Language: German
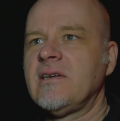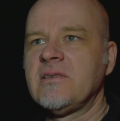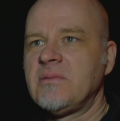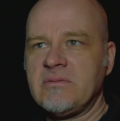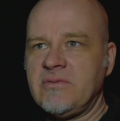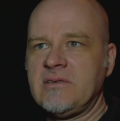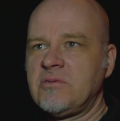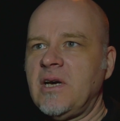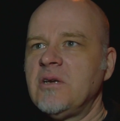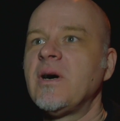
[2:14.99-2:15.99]
Also ich war,
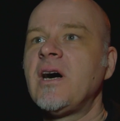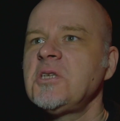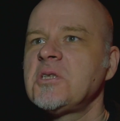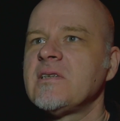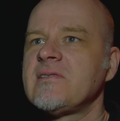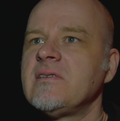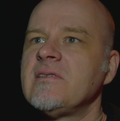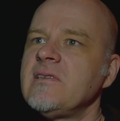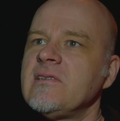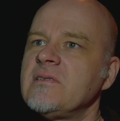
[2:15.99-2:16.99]
total überrascht, dass,
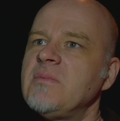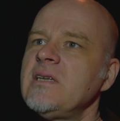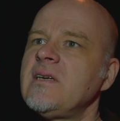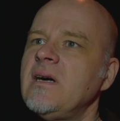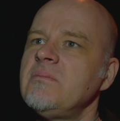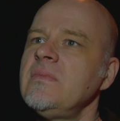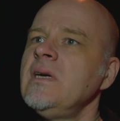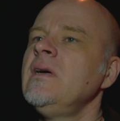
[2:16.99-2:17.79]
dass sie das gemacht haben.